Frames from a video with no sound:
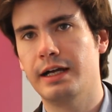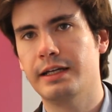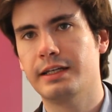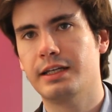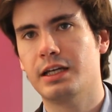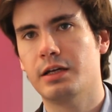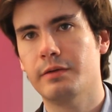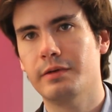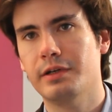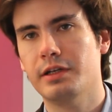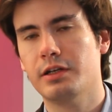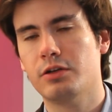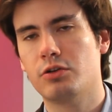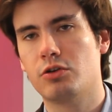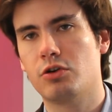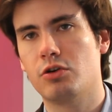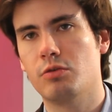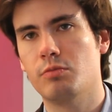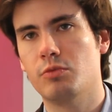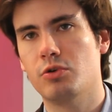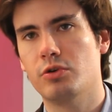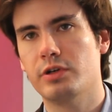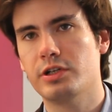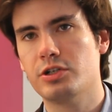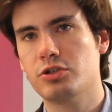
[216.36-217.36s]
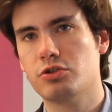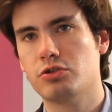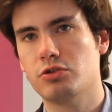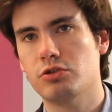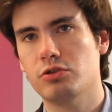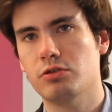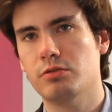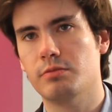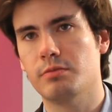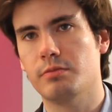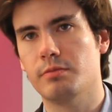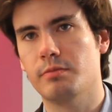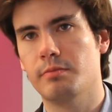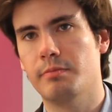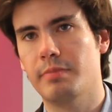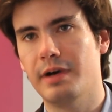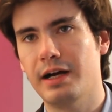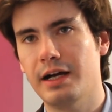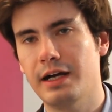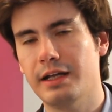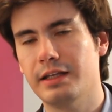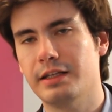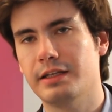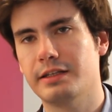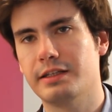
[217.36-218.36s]
hay que ver cómo esto
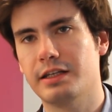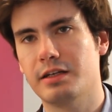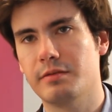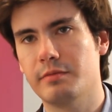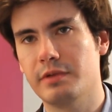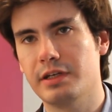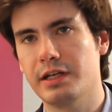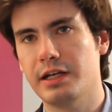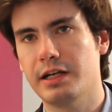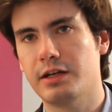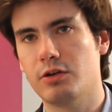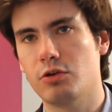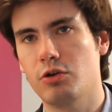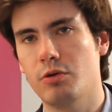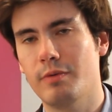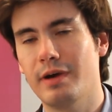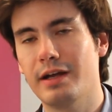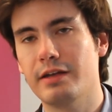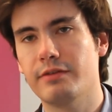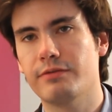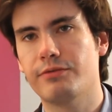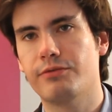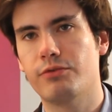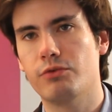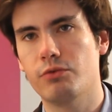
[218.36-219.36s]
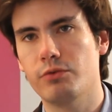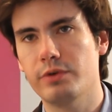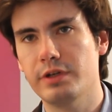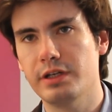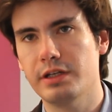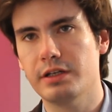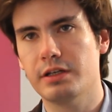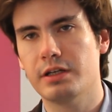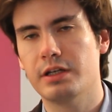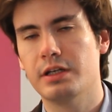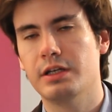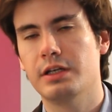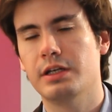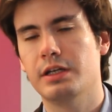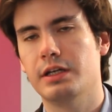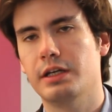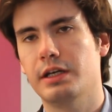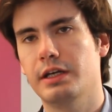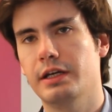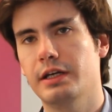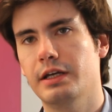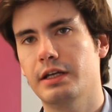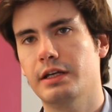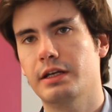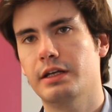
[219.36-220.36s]
va a determinar o va a influir
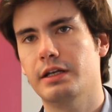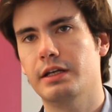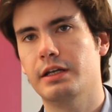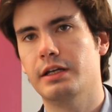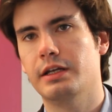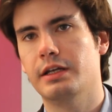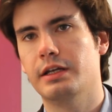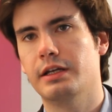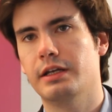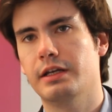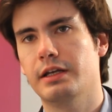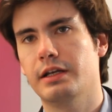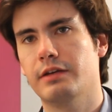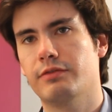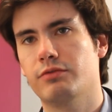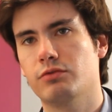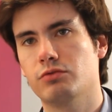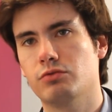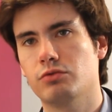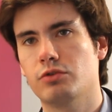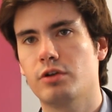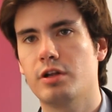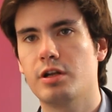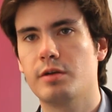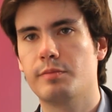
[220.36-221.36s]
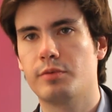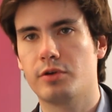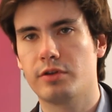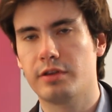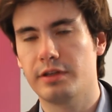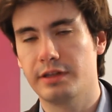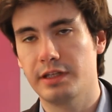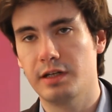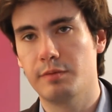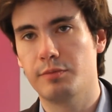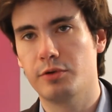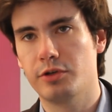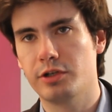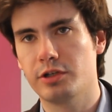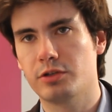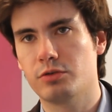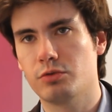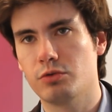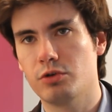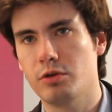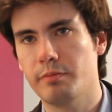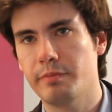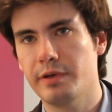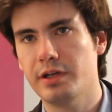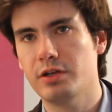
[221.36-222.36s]
en el futuro del
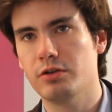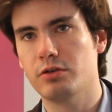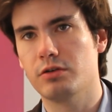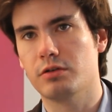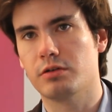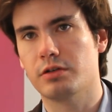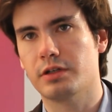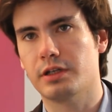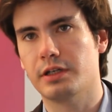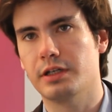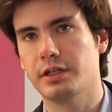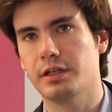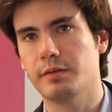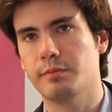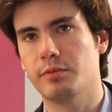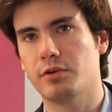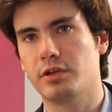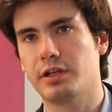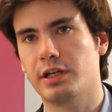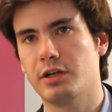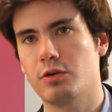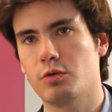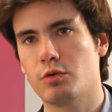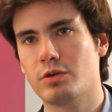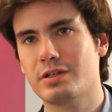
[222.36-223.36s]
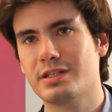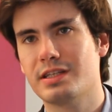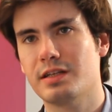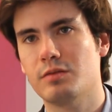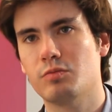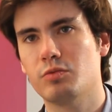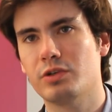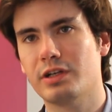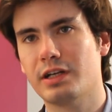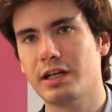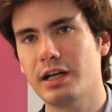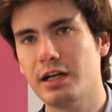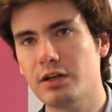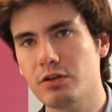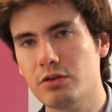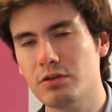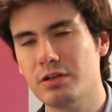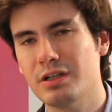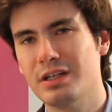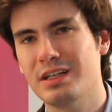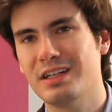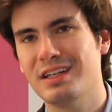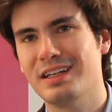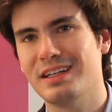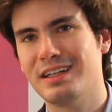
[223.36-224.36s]
proyecto europeo, porque no está muy
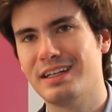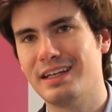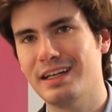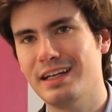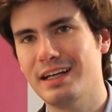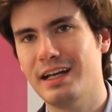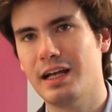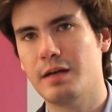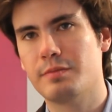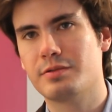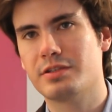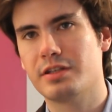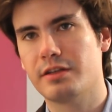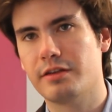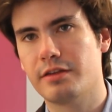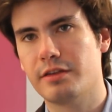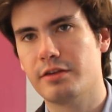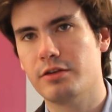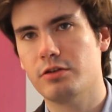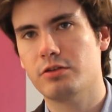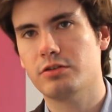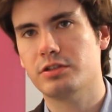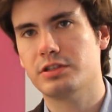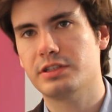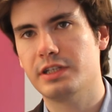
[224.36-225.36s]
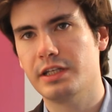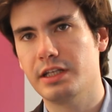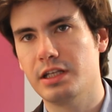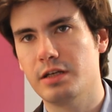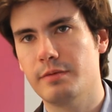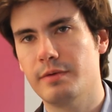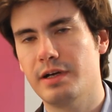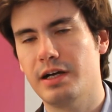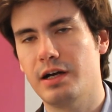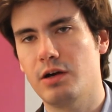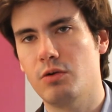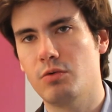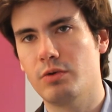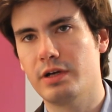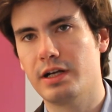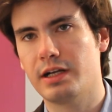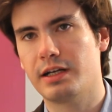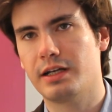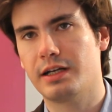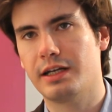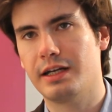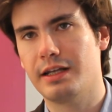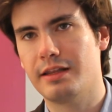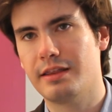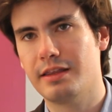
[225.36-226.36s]
claro que la abstención se deba a
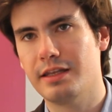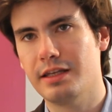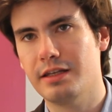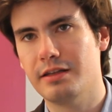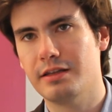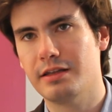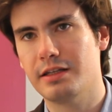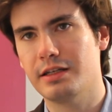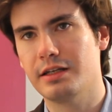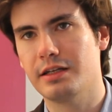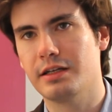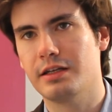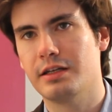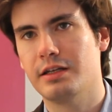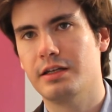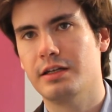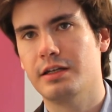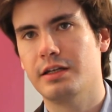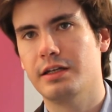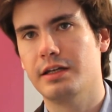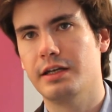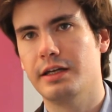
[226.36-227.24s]
una creciente